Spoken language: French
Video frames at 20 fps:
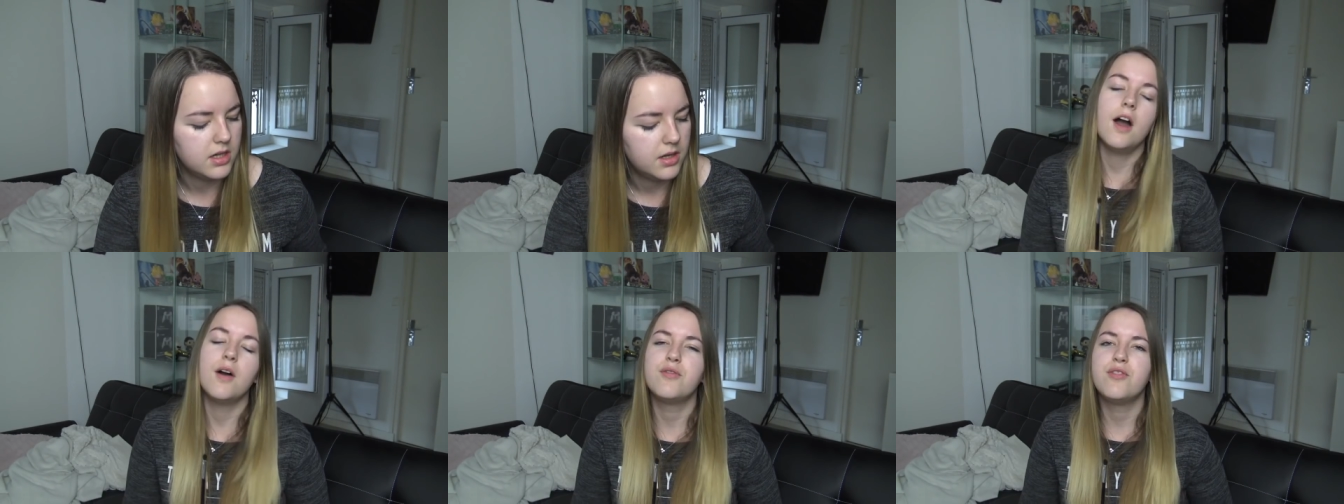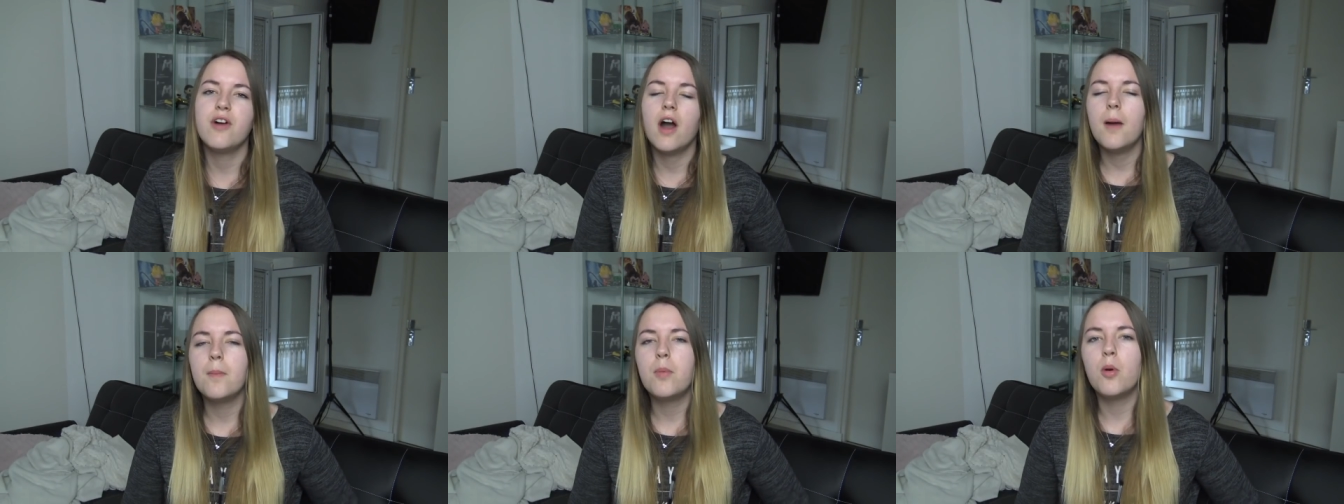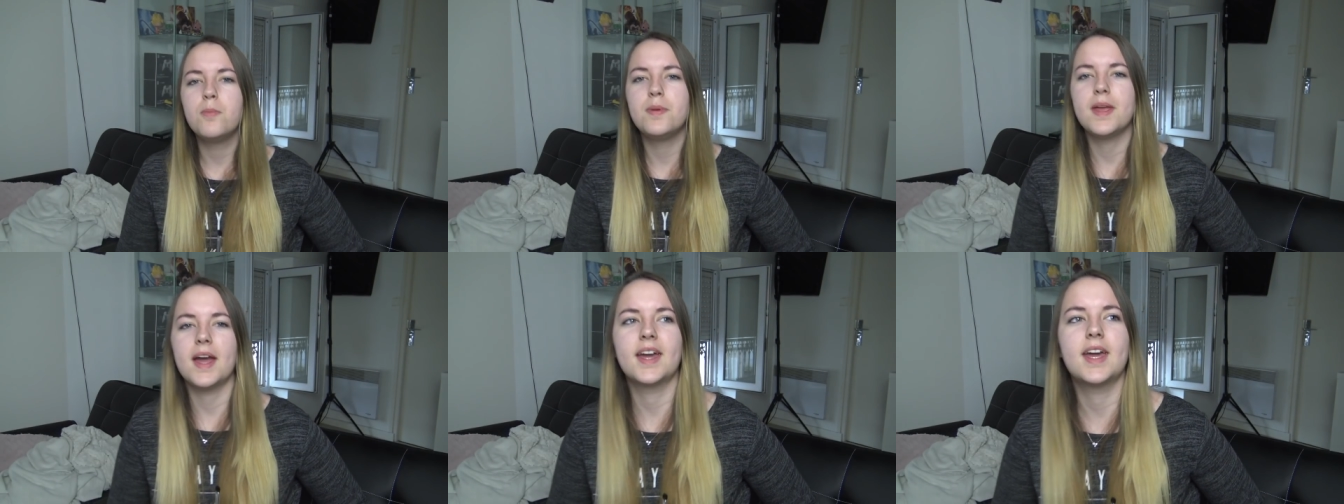Un fard à
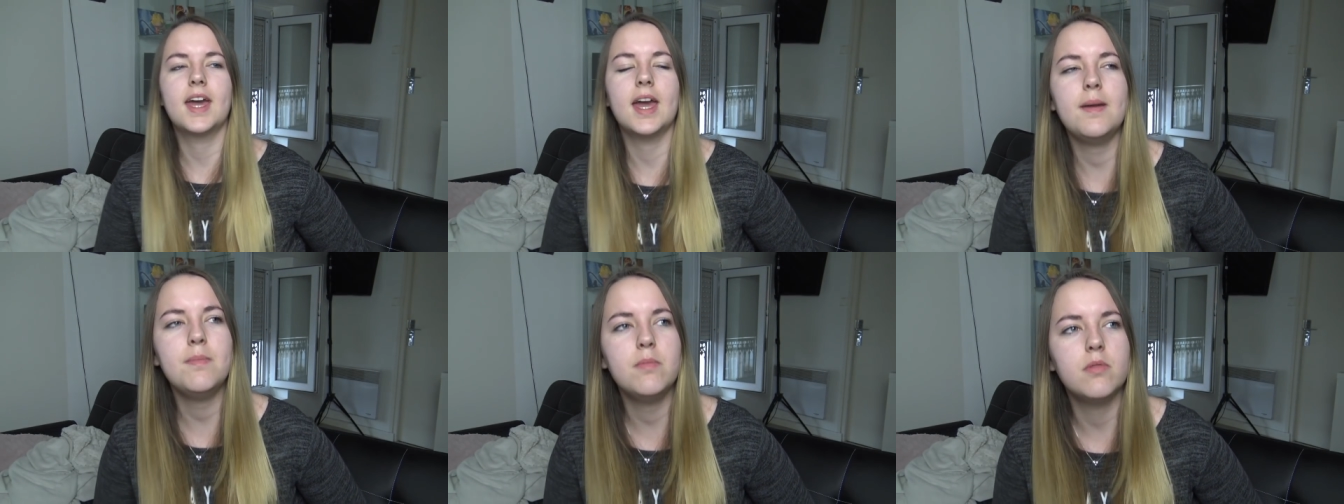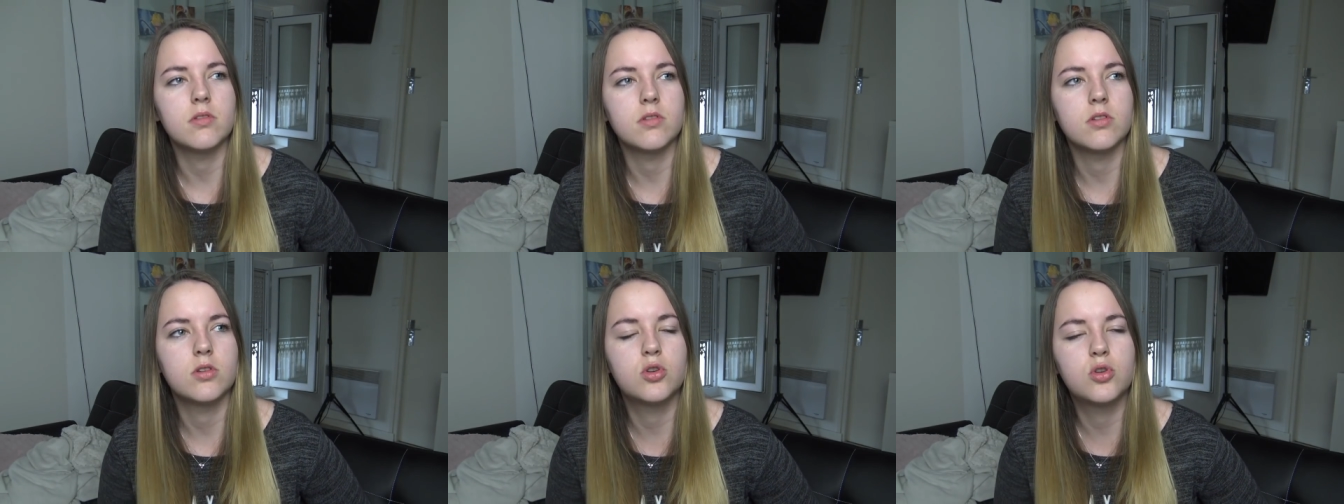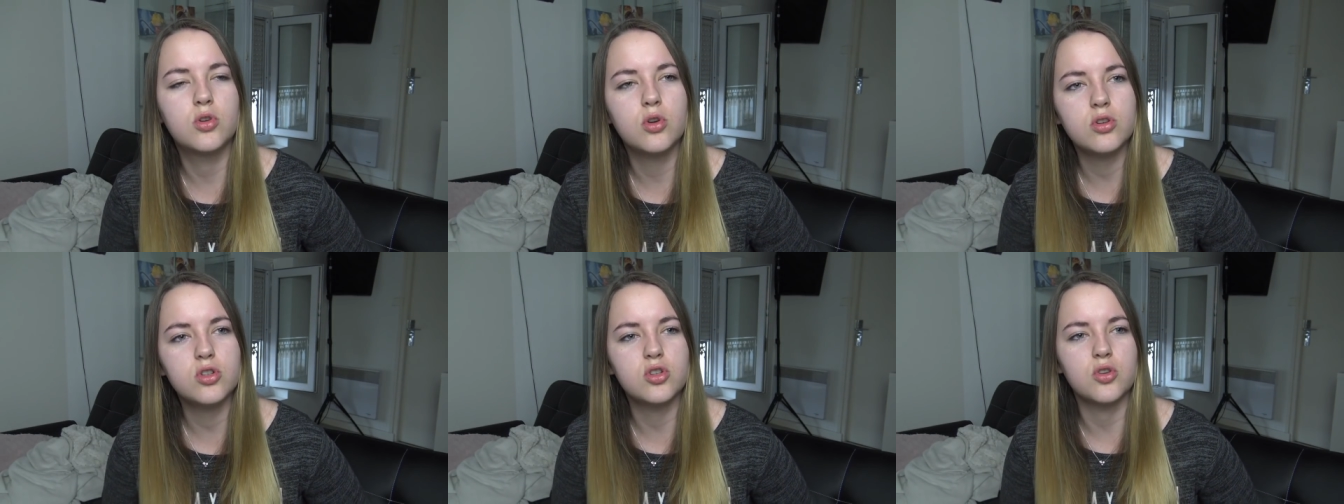paupières crème
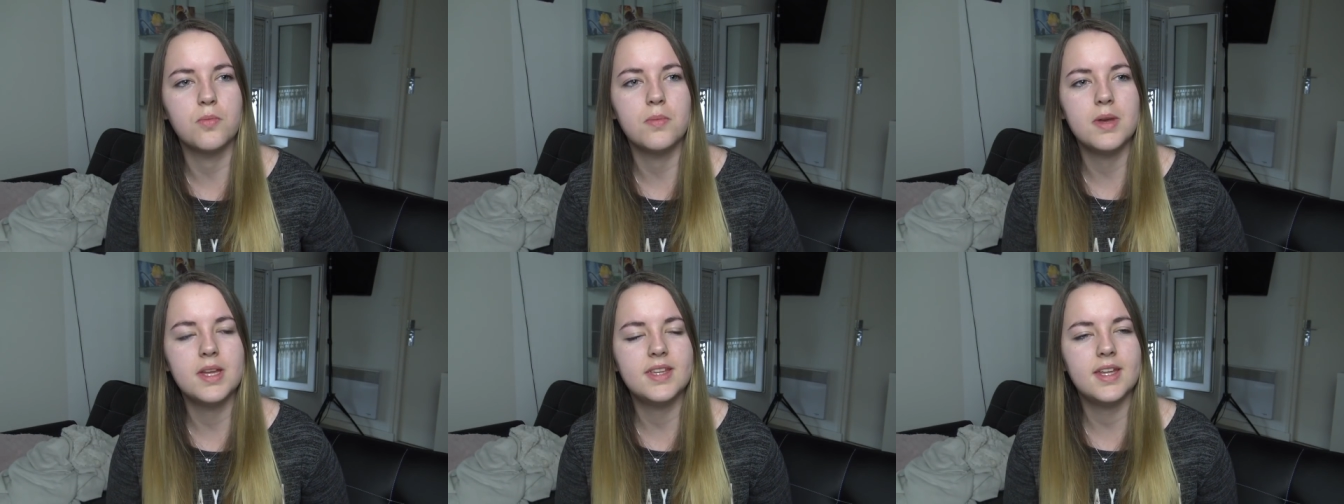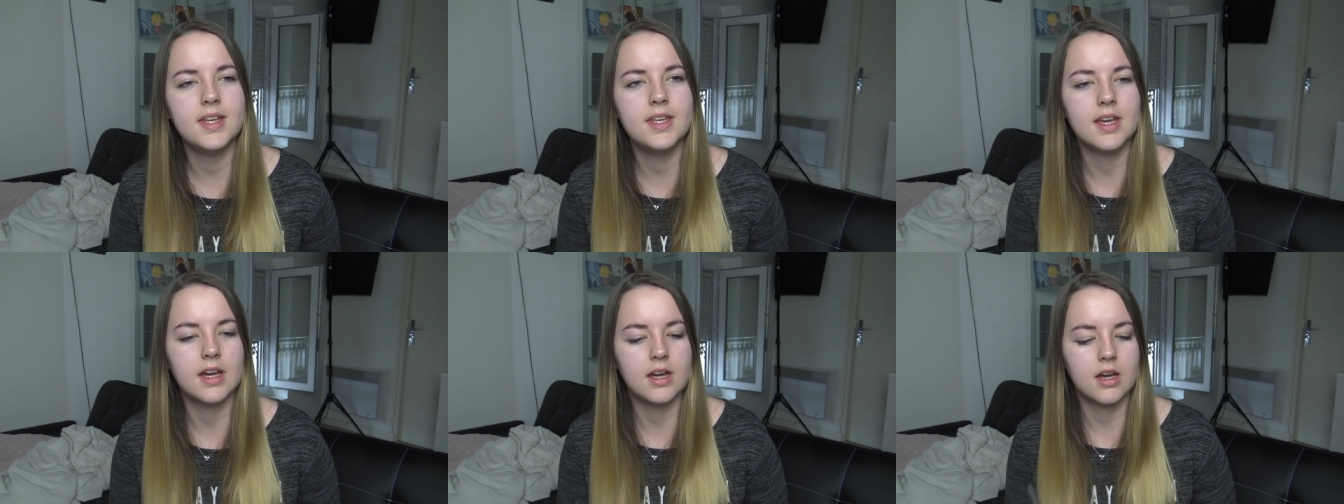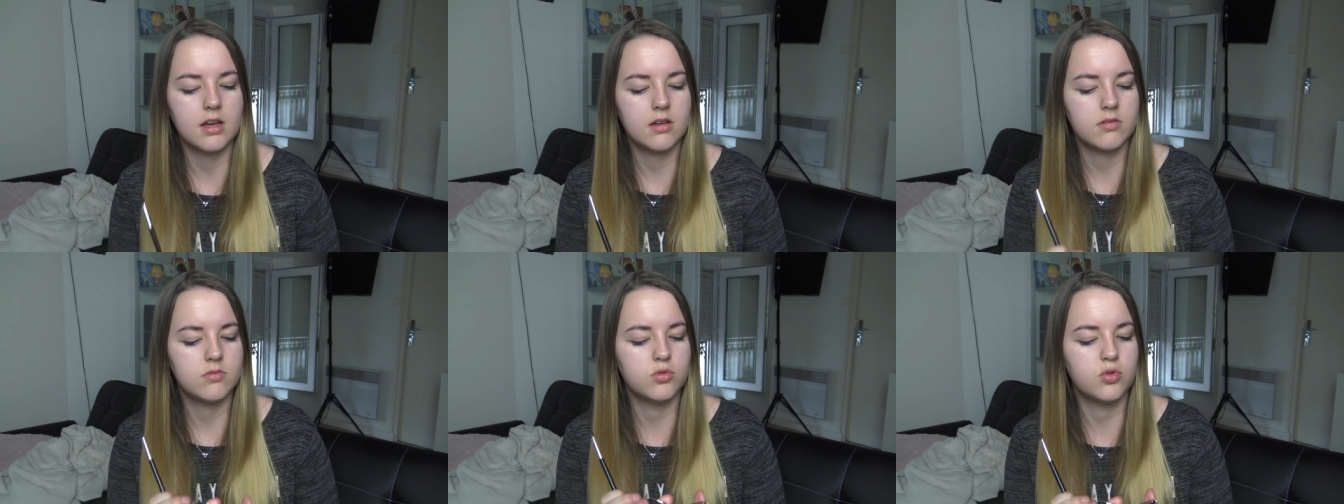que je mettais il y a
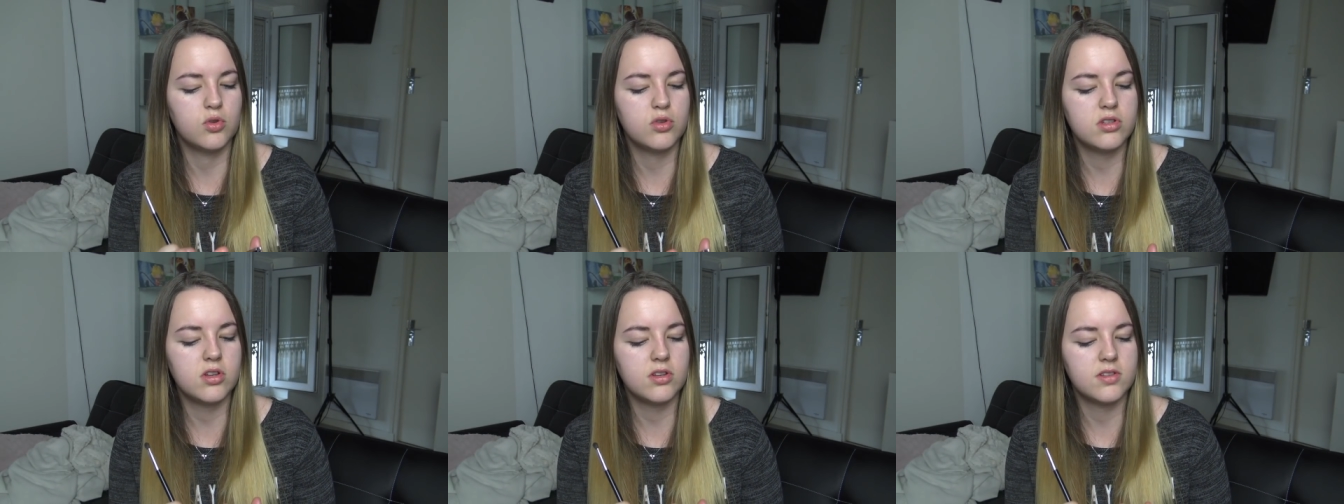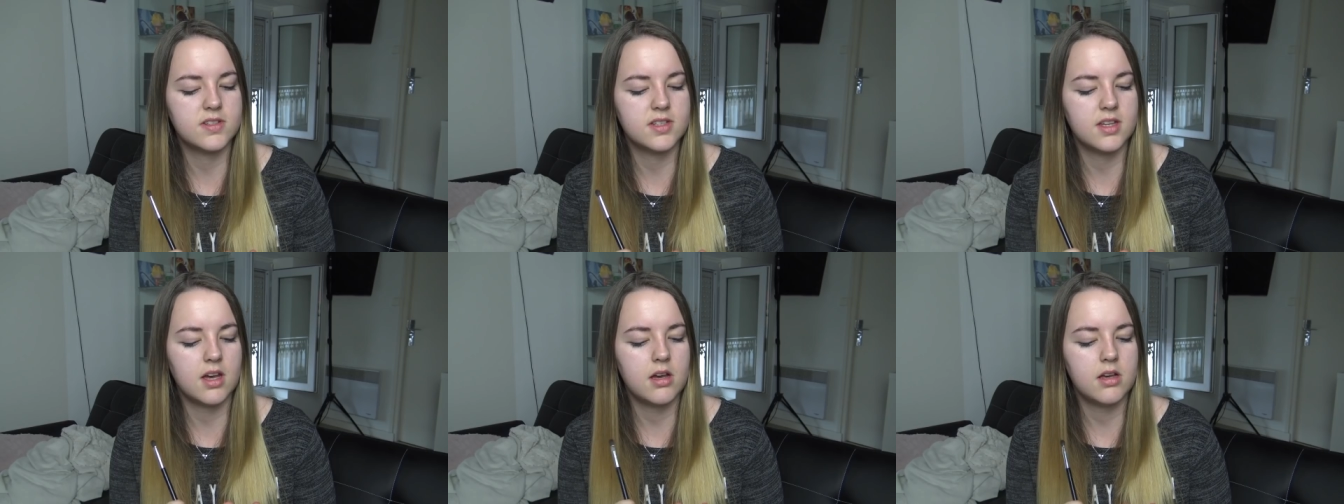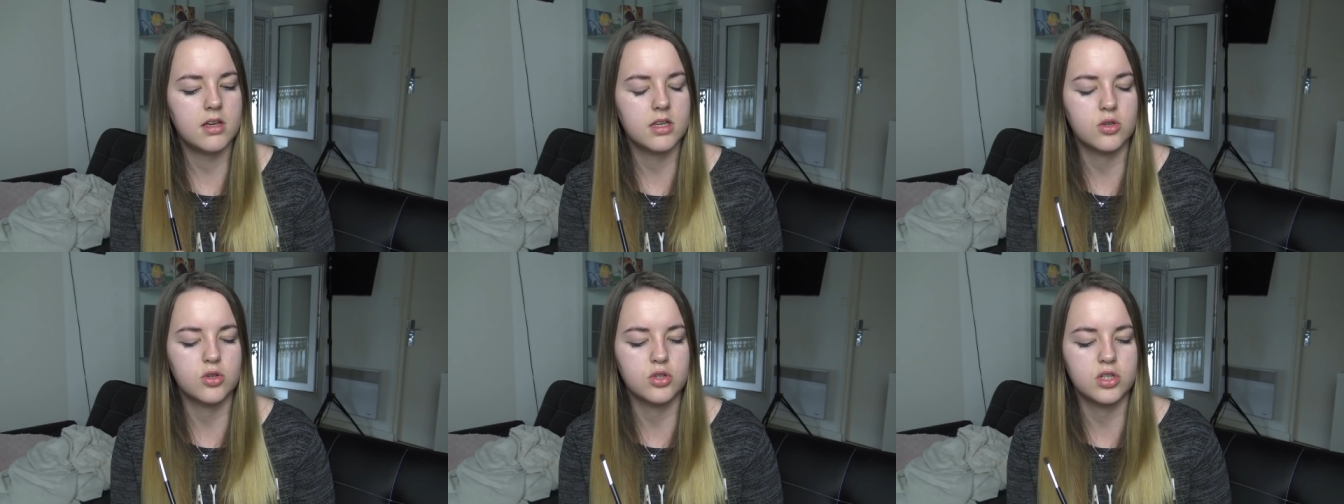deux ans de
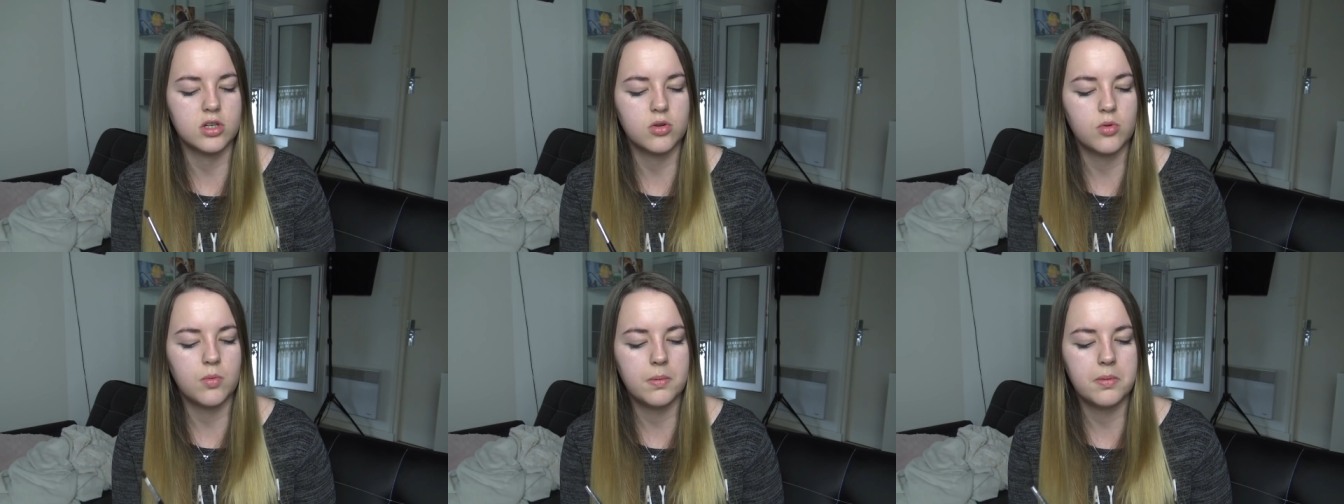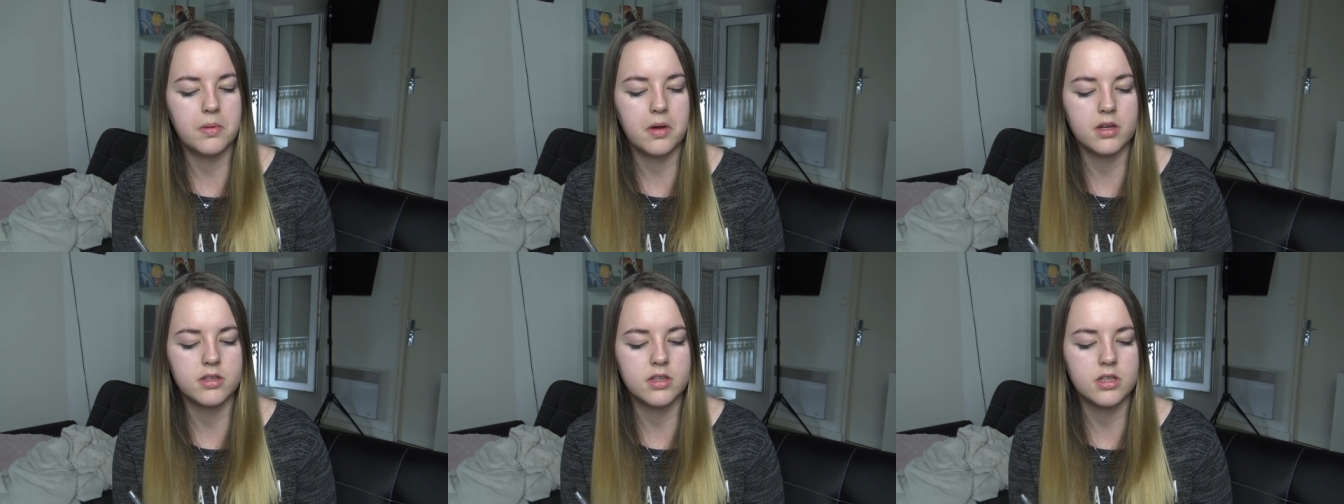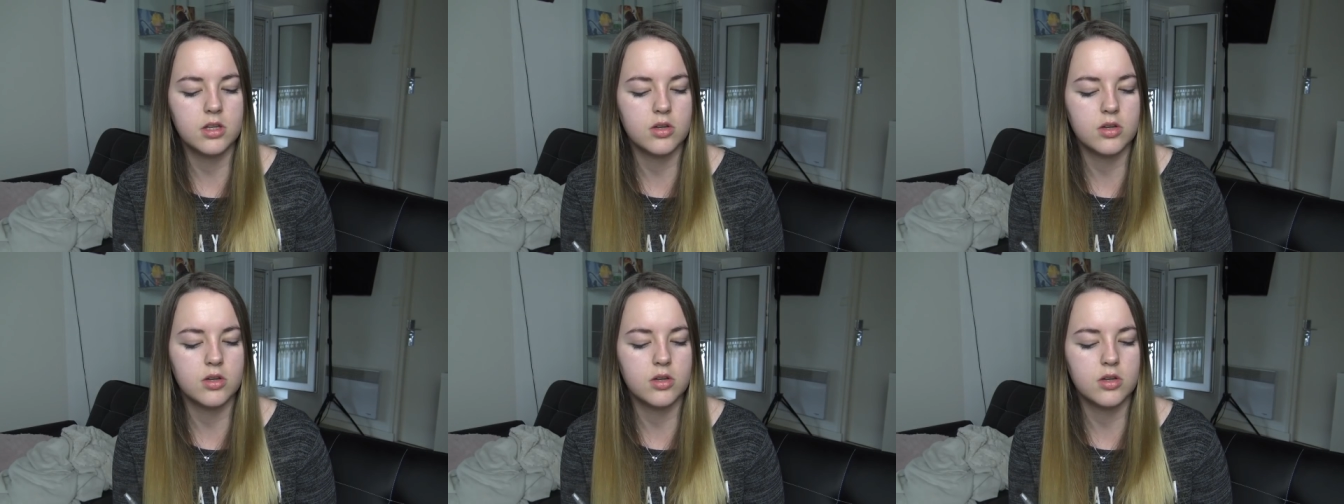ça et que j'ai complètement raté.